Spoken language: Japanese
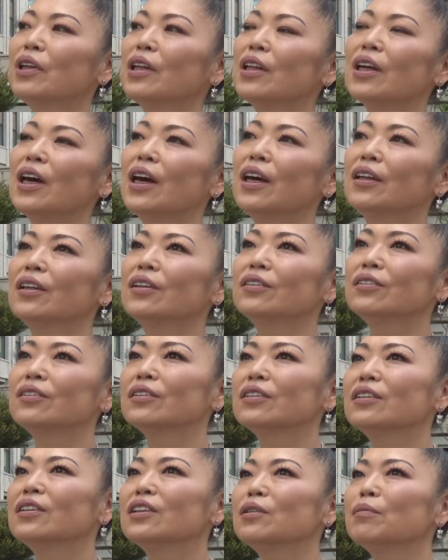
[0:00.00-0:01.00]
出ないで
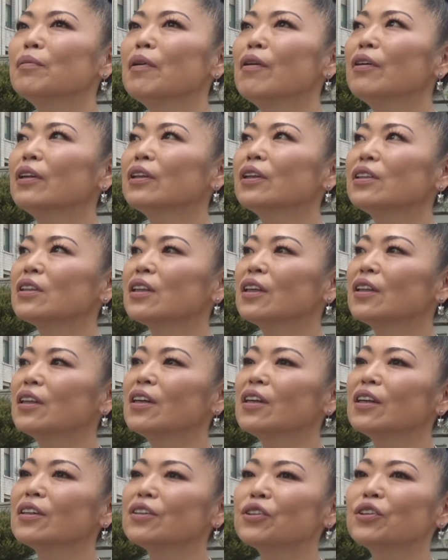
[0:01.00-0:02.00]
す一番私が
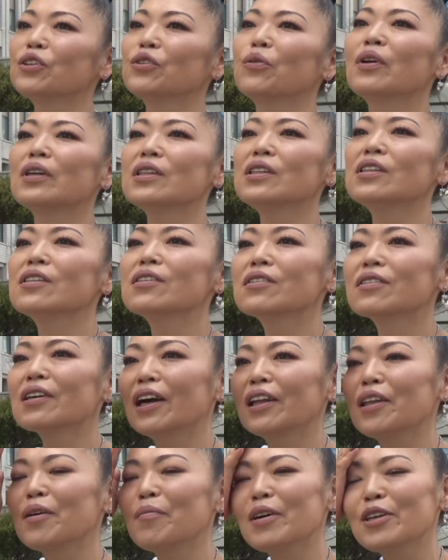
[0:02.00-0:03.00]
出やすいのは静
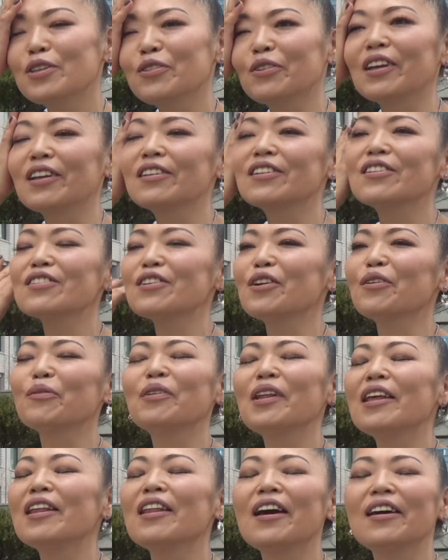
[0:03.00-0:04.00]
かな場所なんですけ
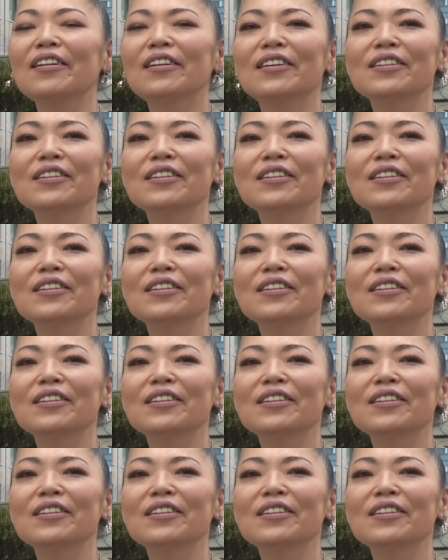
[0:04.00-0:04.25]
ど出ないで